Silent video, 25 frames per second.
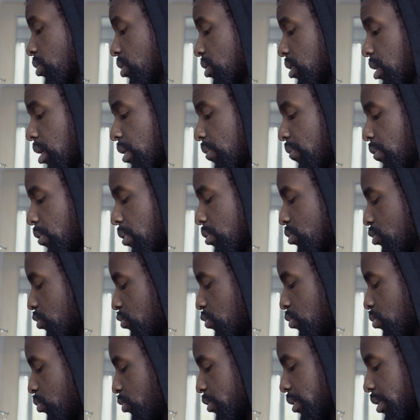de téléphone. Je
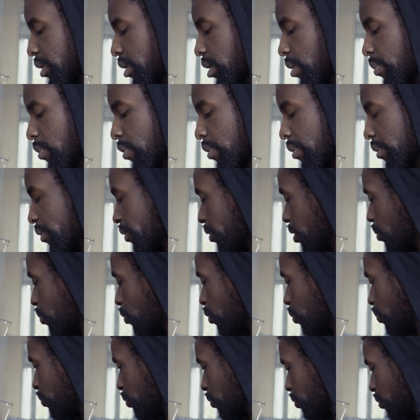vais vous montrer comment,
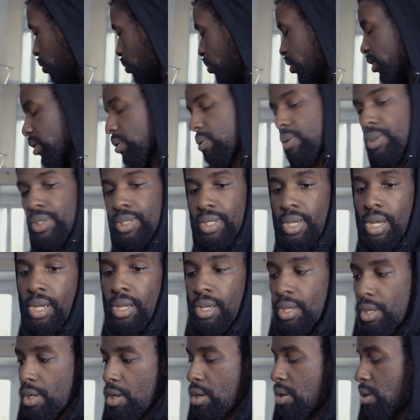comment on peut bricoler
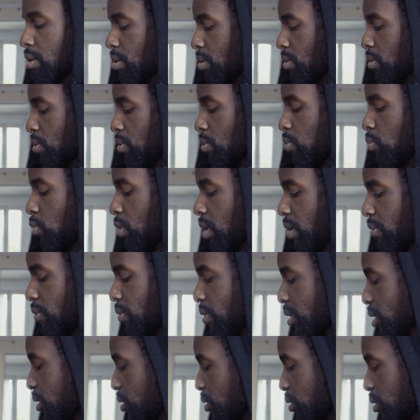ça. Au moins
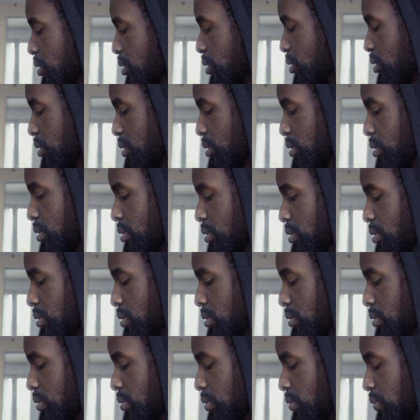avoir euh,
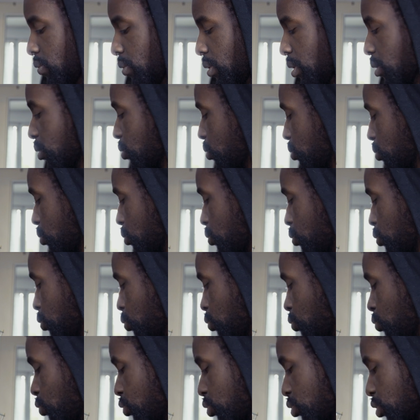
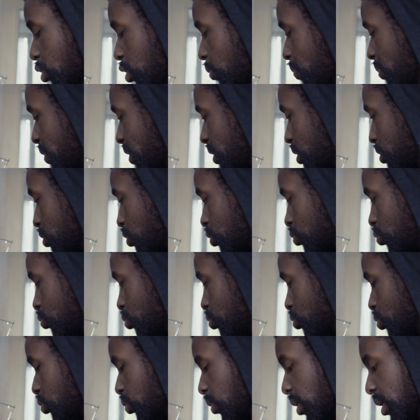une seule prise, que
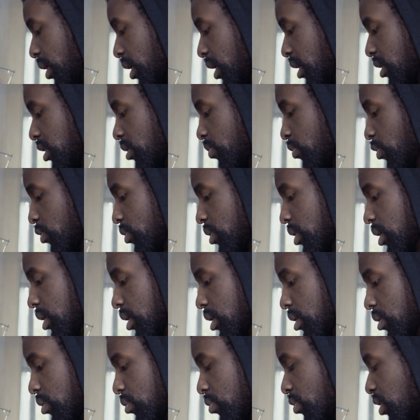tout soit
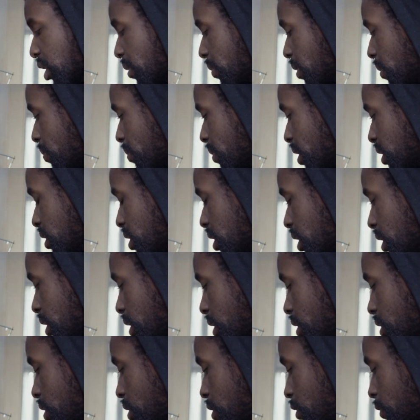alimenté de la même manière,